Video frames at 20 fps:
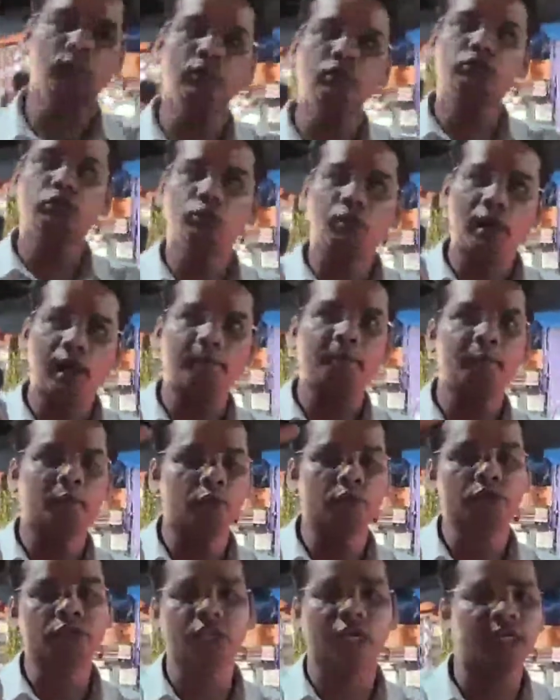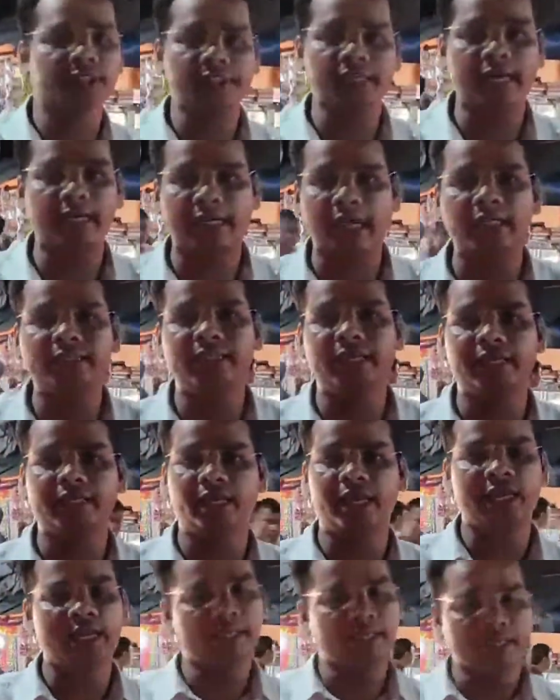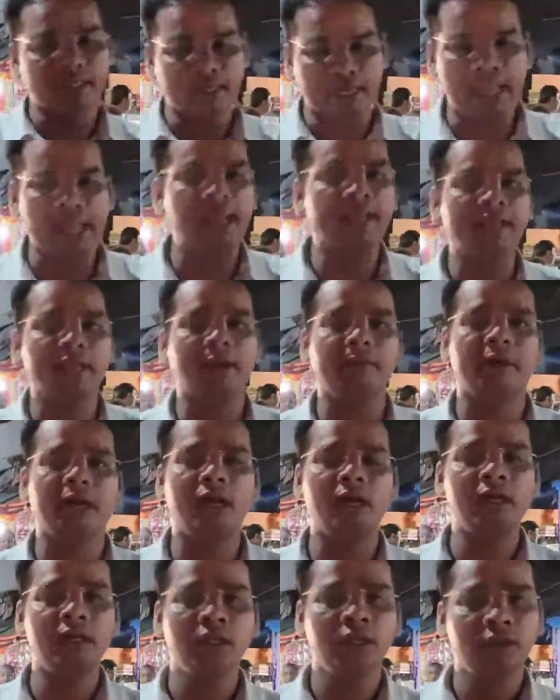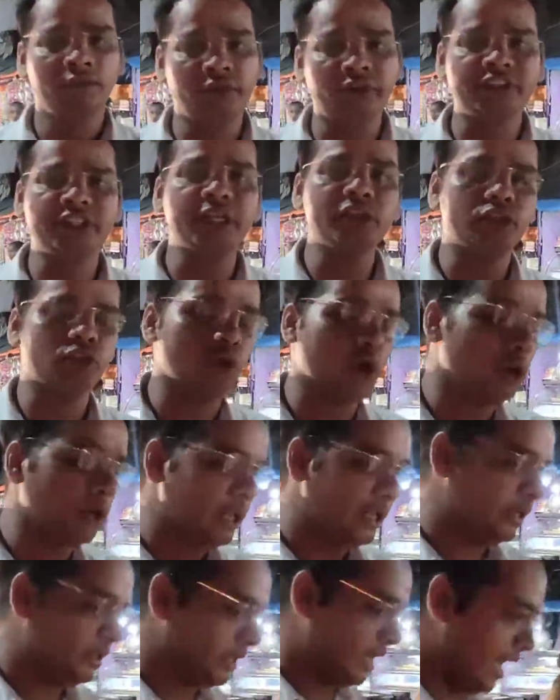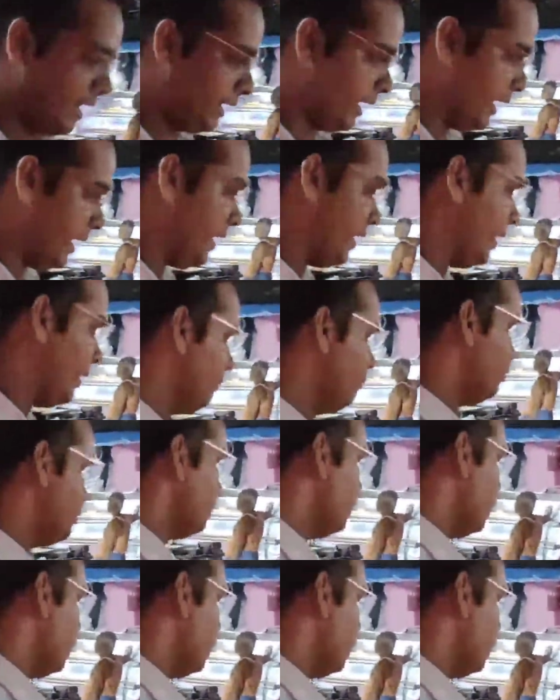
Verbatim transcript: वो तो वह उस जगह से हटा दिया गया लेकिन नया कैमरा फिर से इंस्टॉल नहीं किया गया है